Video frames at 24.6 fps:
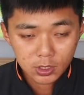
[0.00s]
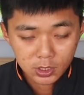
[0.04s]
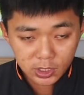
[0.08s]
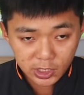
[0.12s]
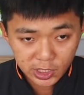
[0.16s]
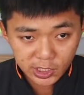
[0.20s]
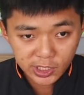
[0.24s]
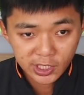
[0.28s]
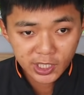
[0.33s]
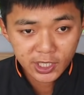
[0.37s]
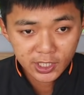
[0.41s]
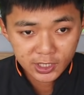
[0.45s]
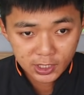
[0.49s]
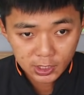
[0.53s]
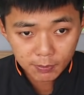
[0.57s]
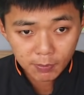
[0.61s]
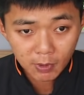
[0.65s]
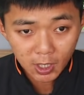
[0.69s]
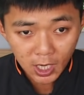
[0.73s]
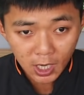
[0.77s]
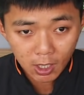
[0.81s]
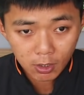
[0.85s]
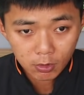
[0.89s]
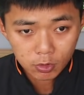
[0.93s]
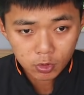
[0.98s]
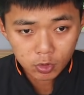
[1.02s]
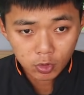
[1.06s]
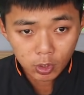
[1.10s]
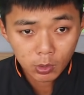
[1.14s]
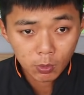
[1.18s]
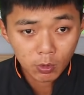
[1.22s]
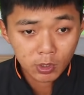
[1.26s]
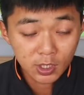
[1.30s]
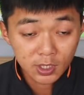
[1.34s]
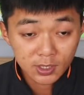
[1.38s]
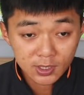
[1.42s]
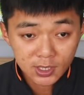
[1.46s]
职业这么好，所以
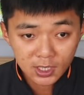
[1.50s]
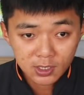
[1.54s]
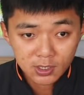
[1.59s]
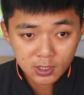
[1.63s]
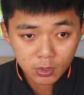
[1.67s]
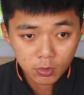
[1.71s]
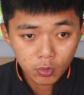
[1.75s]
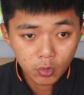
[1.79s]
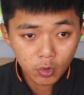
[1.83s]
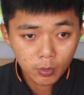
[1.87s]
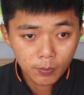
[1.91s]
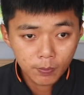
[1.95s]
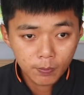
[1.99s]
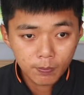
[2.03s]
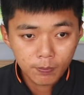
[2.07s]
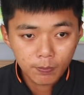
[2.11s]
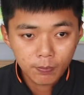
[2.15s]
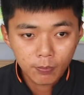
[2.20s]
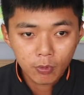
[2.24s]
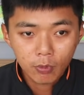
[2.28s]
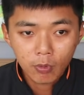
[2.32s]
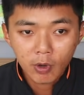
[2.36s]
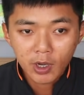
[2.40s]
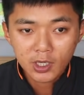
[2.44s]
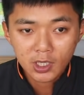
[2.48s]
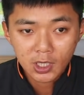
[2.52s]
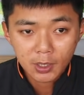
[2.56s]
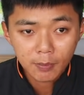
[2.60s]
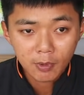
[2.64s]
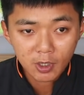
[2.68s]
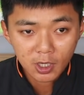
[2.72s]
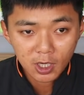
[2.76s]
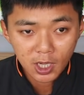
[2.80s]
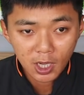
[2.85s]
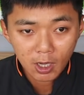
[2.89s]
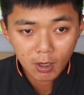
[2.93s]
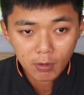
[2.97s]
我的三振率不会那
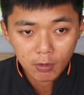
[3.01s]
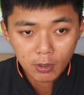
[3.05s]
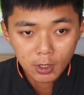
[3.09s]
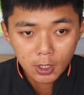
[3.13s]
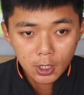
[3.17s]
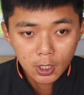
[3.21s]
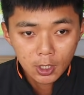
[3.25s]
么高。